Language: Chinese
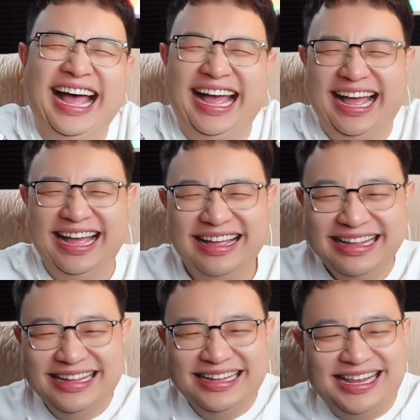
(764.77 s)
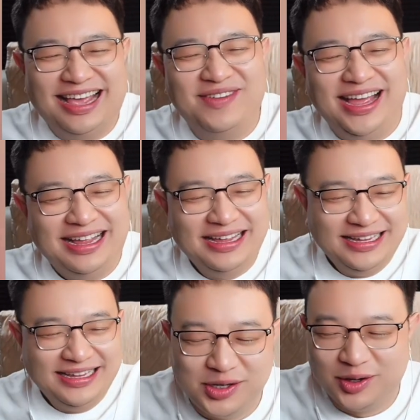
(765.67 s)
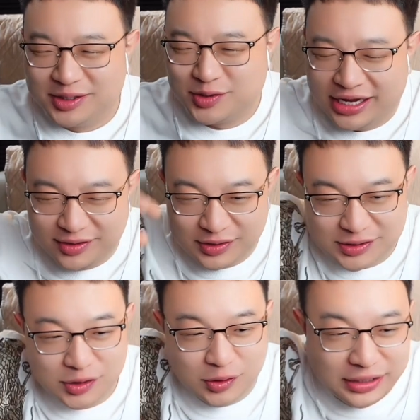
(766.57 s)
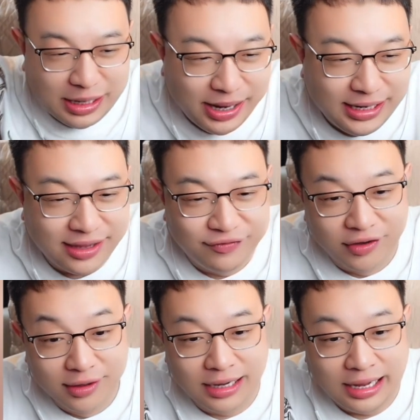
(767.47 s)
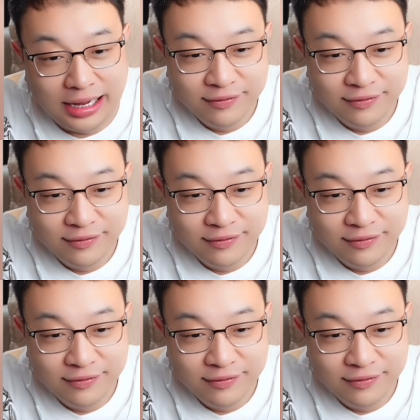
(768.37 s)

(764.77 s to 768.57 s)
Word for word: 连麦，到时候传出去，碎龙连麦连疯了，